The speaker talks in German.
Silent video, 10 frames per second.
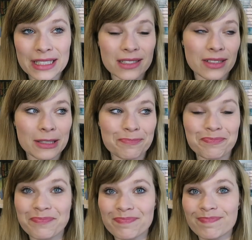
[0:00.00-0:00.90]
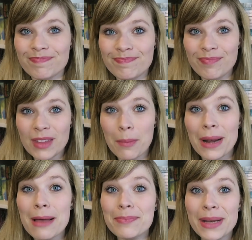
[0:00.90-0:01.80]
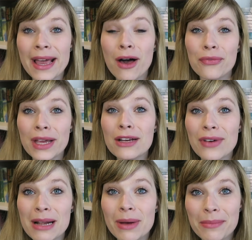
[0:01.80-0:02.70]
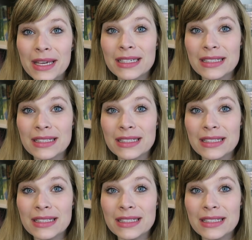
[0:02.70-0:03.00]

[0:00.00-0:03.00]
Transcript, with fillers: deswegen bleibt Player auf jeden Fall bei mir.